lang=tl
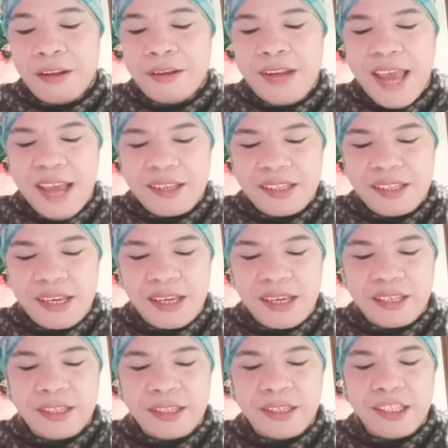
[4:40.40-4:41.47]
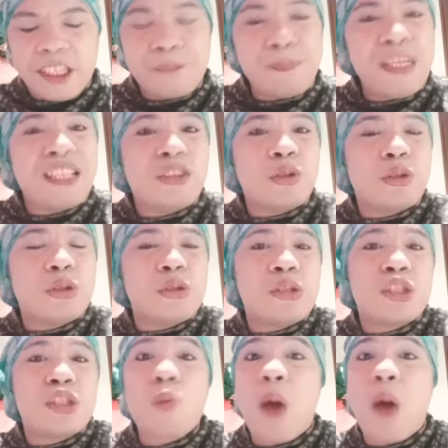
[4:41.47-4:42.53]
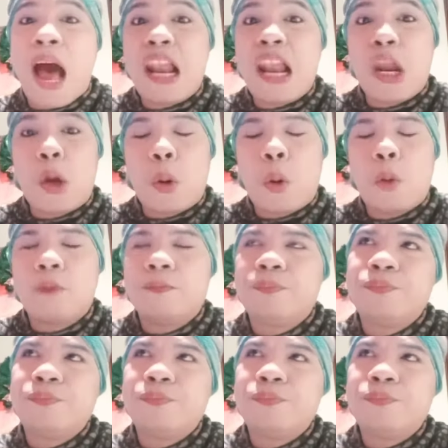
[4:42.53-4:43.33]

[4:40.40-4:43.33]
Next is spit or swallow.